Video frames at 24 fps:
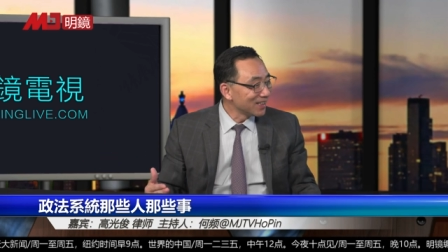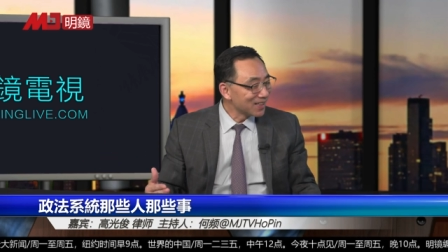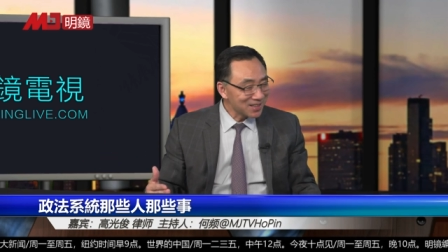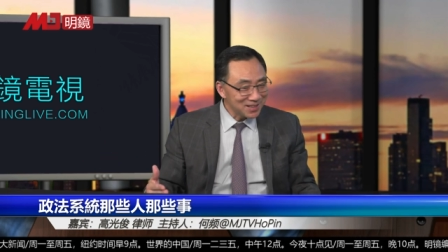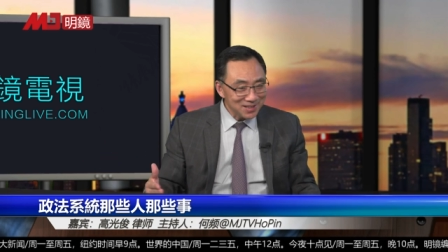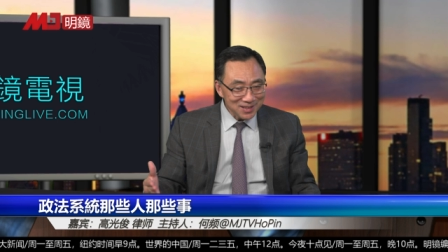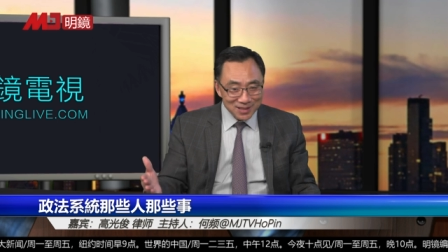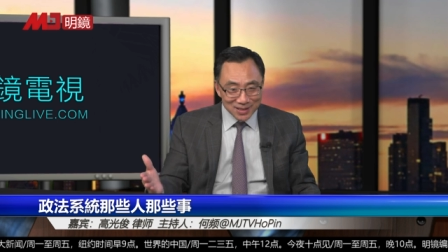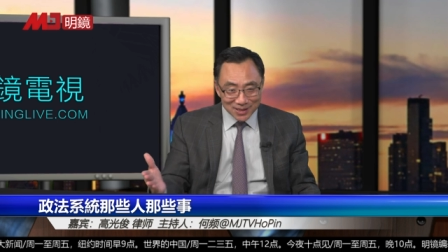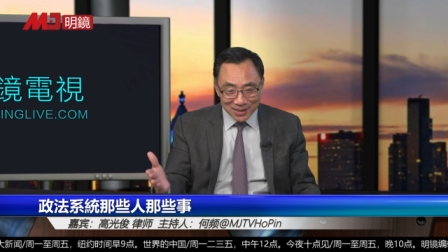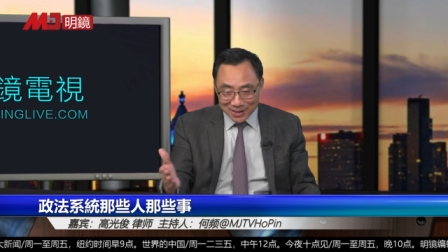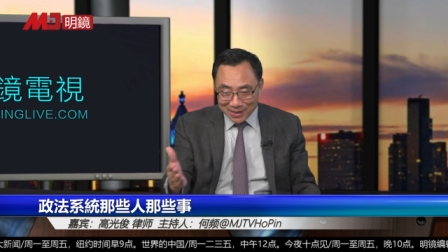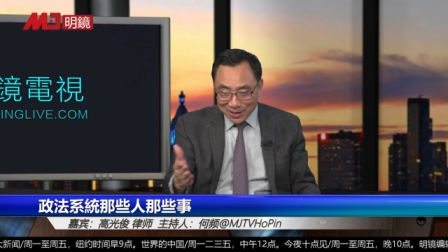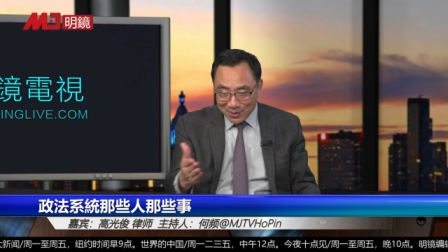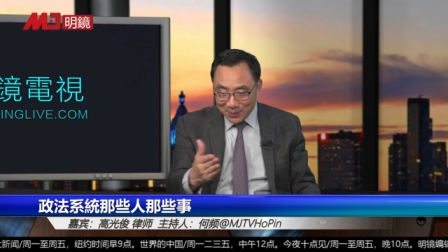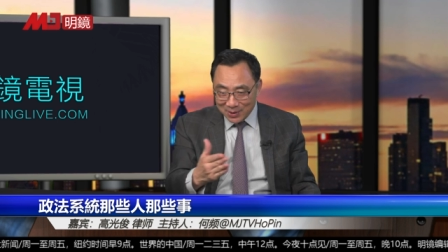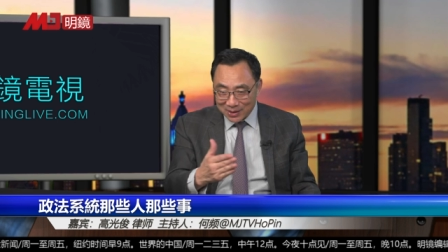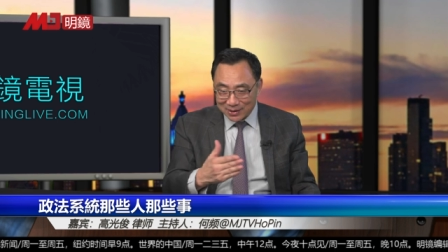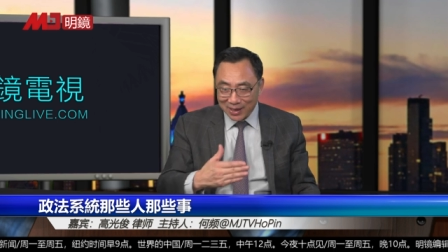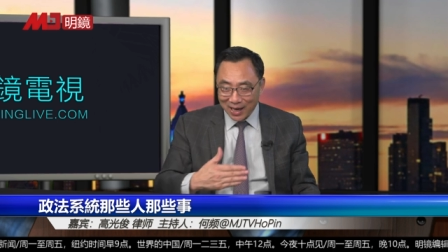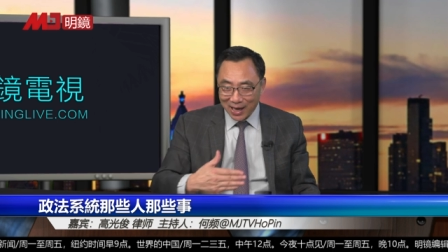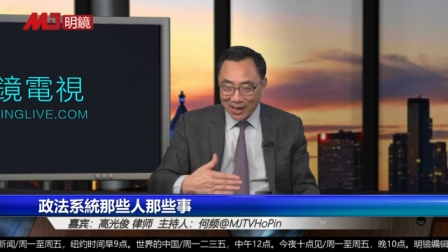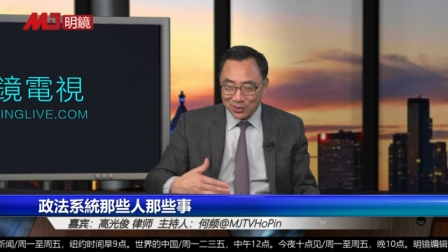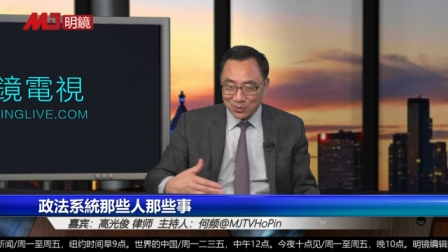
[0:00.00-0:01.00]
各个里
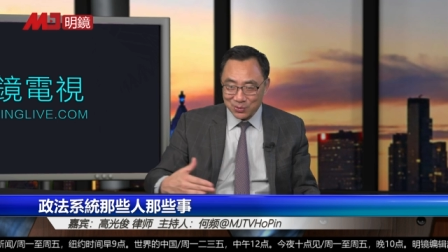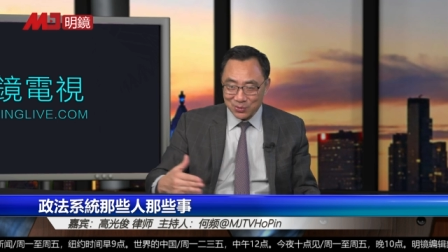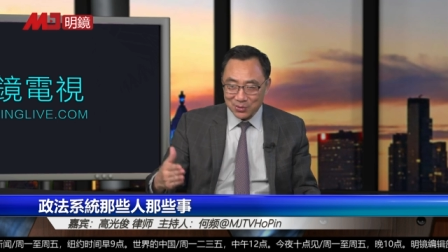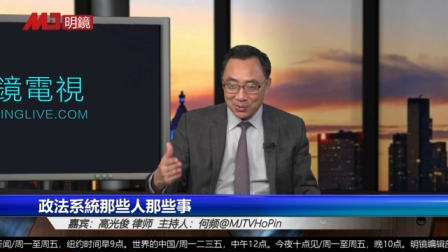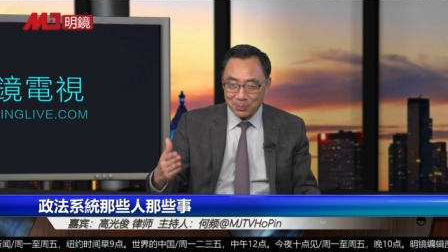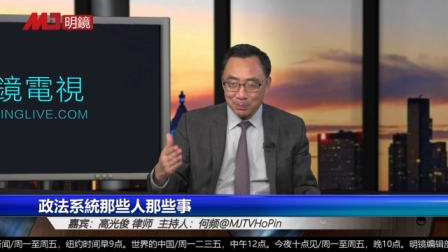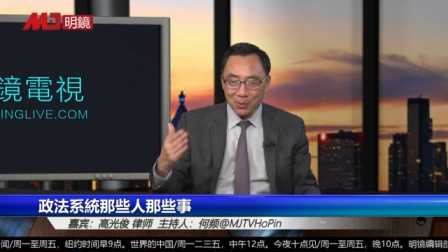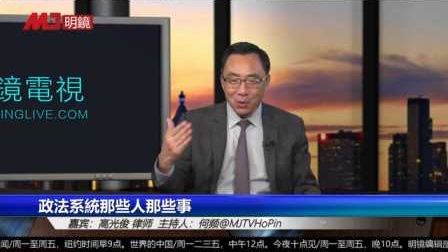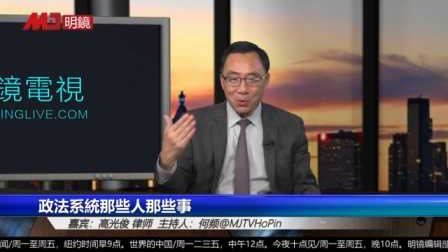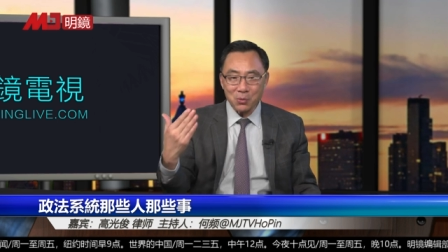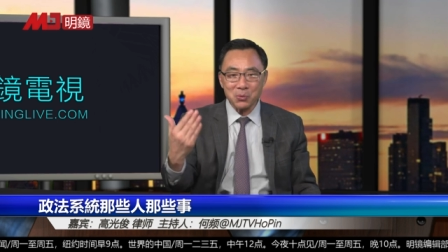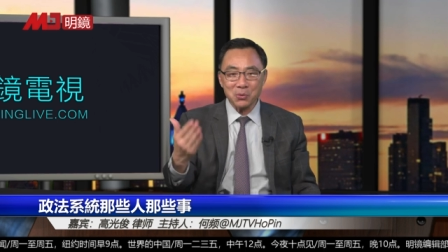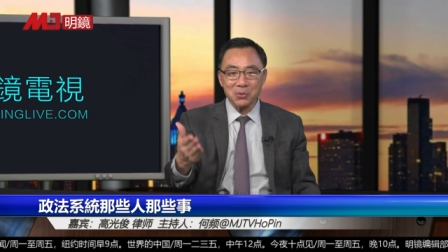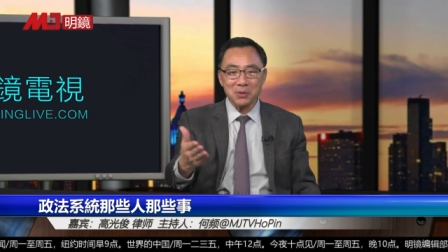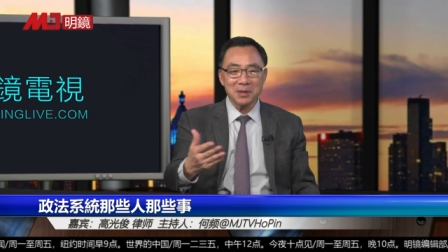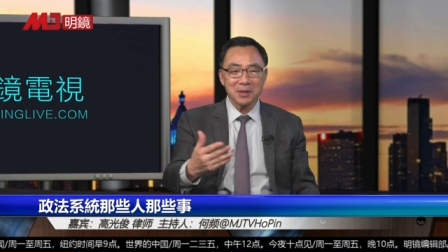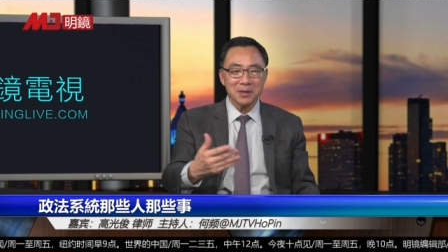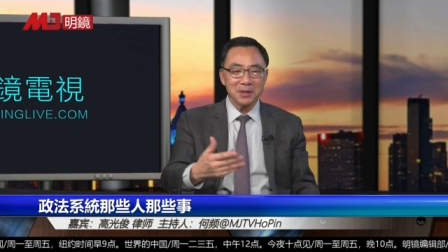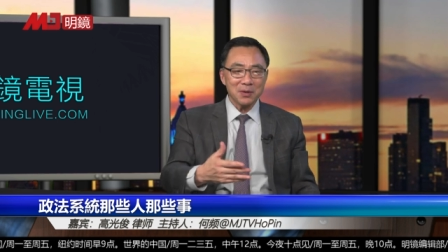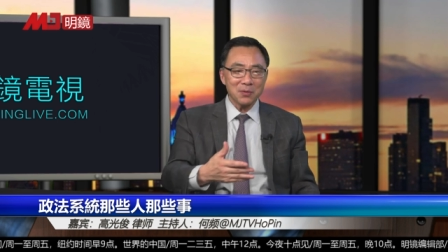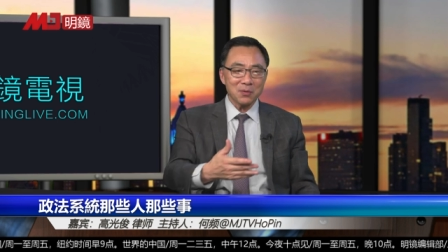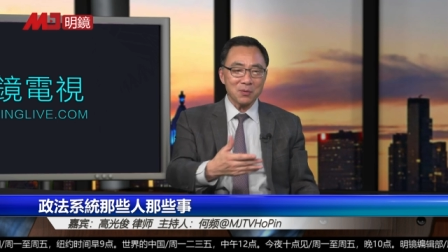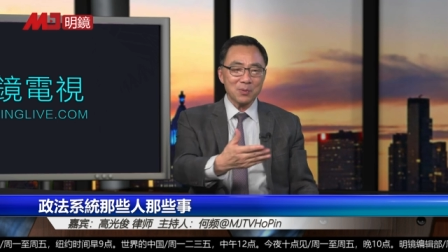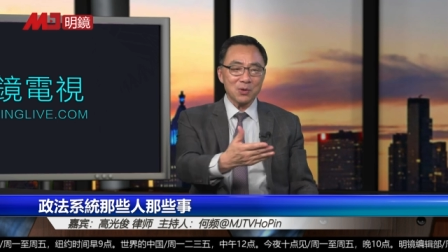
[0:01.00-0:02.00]
面大厅就包括
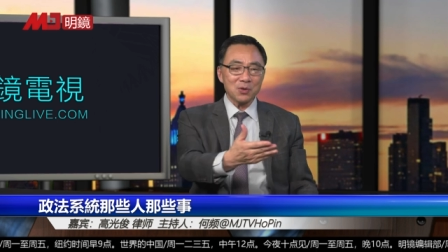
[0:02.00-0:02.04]
我